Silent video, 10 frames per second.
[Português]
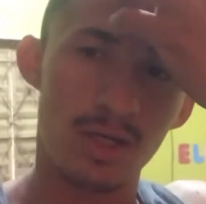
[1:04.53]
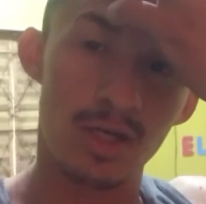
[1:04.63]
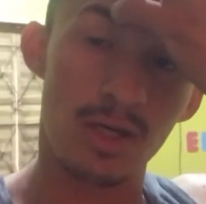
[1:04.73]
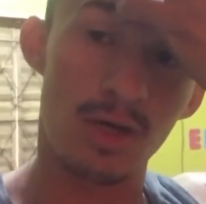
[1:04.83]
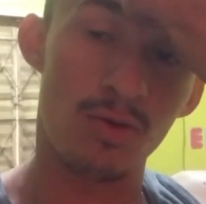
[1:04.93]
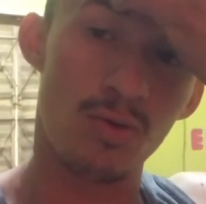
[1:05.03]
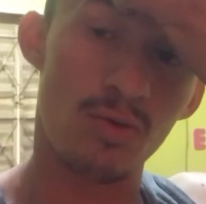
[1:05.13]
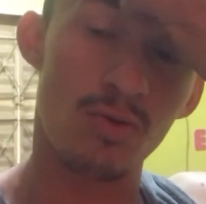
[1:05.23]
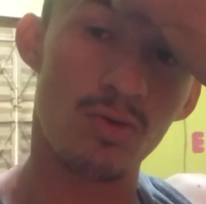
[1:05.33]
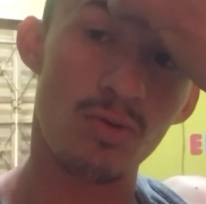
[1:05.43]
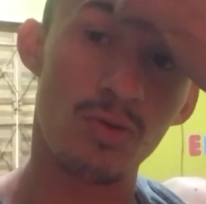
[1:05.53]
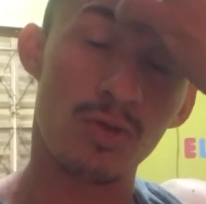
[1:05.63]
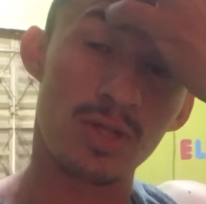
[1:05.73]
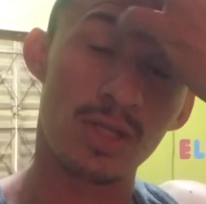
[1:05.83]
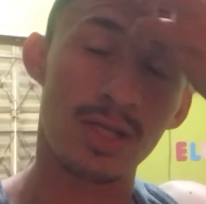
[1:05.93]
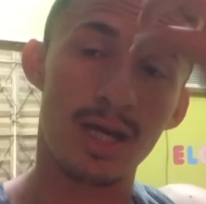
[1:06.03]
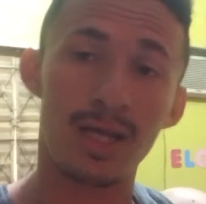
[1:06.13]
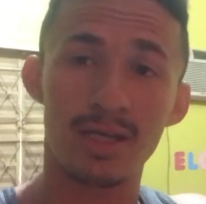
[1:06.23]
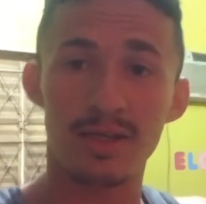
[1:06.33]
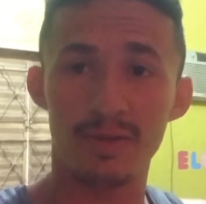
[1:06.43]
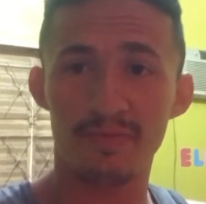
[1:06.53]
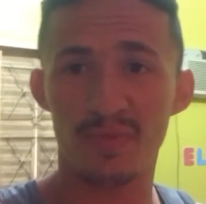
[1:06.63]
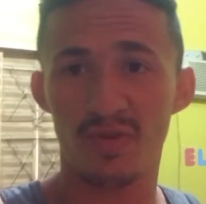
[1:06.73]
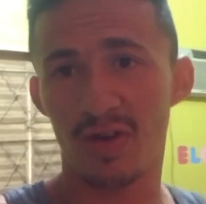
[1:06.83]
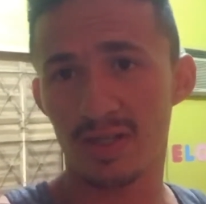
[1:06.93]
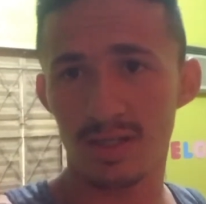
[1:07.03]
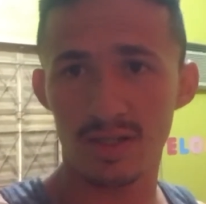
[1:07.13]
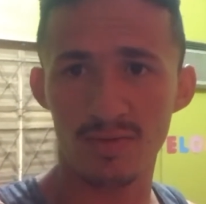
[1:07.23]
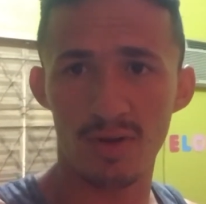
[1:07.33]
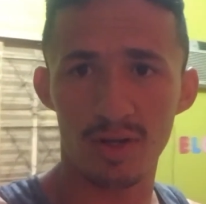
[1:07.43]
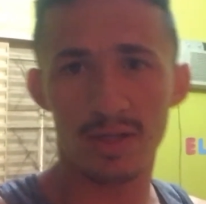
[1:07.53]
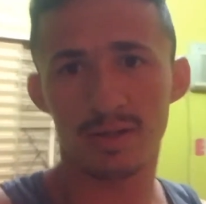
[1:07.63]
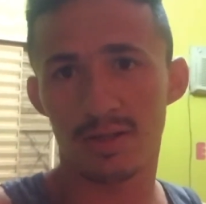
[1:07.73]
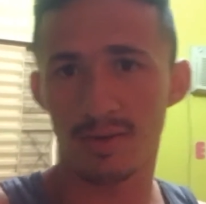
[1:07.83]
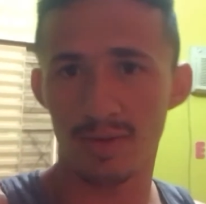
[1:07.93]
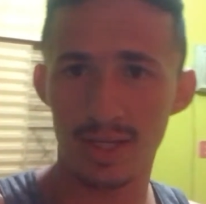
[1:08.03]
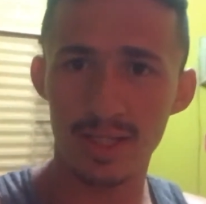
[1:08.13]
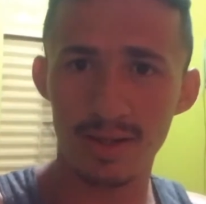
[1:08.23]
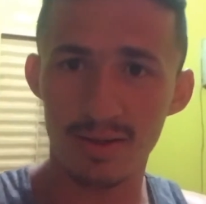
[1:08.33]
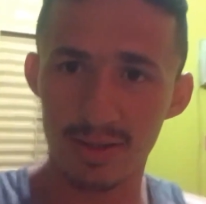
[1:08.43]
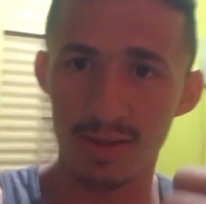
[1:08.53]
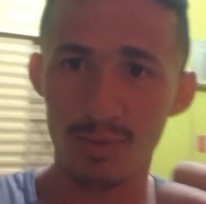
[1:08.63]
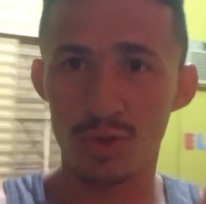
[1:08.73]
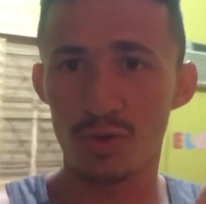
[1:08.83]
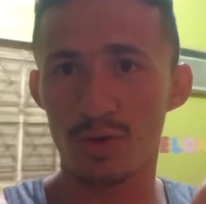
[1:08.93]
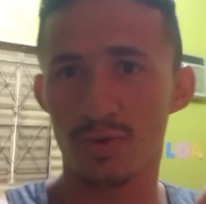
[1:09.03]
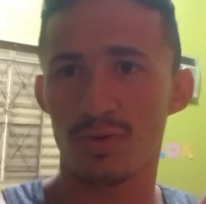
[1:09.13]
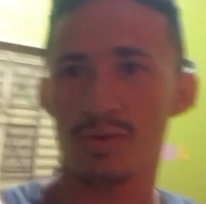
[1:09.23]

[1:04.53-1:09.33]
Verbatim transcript: é o... esses caras que faz esses vlogs, tá beleza? Tamo junto!